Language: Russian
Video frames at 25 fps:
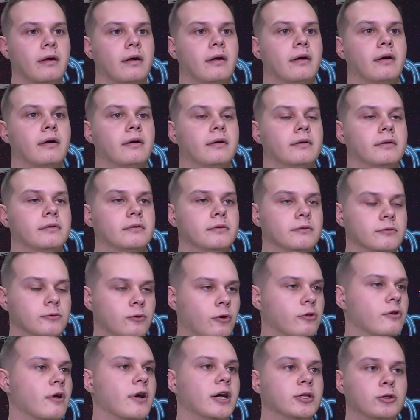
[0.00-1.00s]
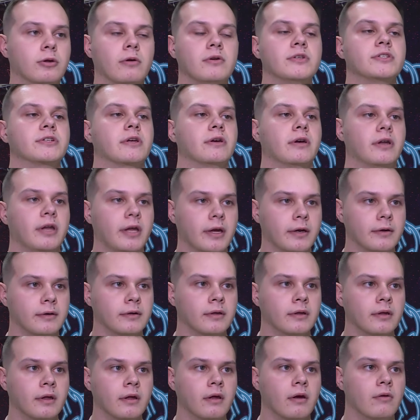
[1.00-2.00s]
А, долго готовились к игре,
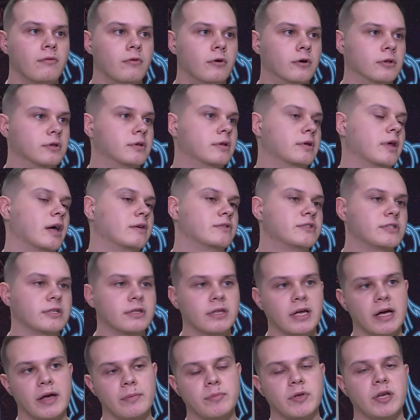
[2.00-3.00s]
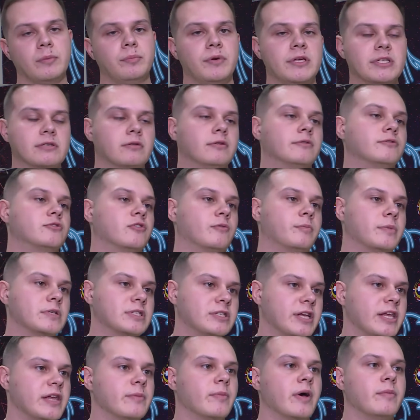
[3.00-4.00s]
вот, как всегда, переписывали все в
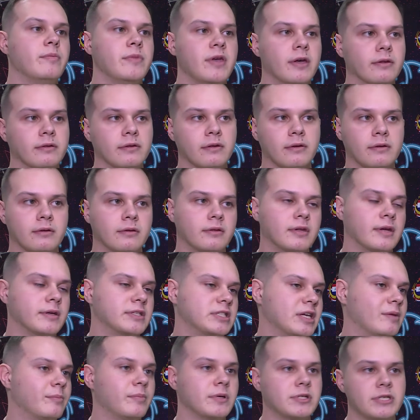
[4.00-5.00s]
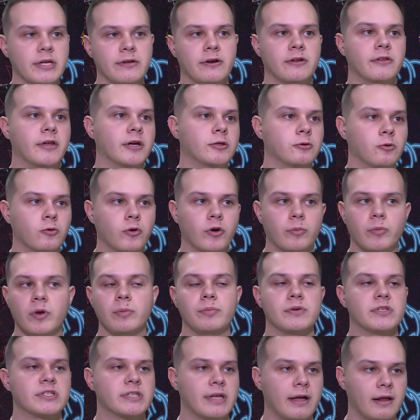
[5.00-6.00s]
последний момент, до самой последней редактуры
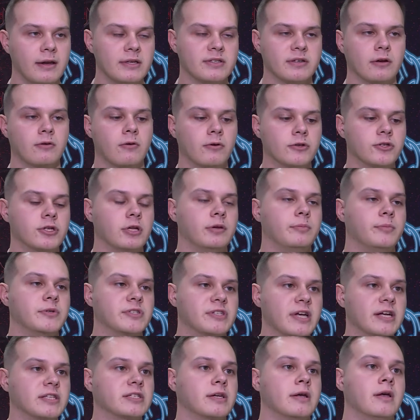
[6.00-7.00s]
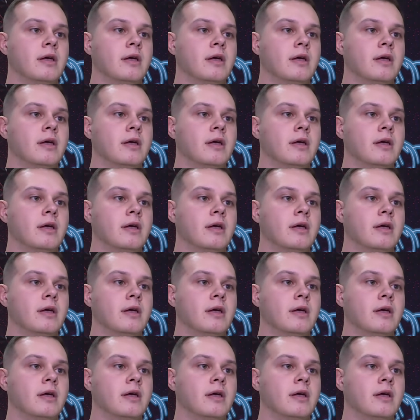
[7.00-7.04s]
мы писали, закончили писать.